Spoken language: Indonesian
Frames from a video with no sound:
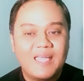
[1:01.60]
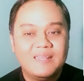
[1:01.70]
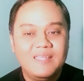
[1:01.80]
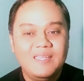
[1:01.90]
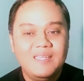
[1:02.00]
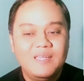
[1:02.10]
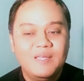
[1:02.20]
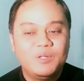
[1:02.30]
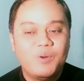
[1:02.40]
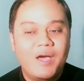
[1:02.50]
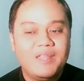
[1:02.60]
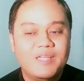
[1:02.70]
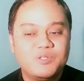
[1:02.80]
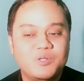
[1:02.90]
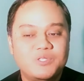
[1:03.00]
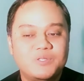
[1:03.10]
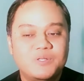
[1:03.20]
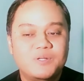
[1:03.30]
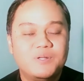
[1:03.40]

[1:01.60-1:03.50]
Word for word: ini, Tuhan Yesus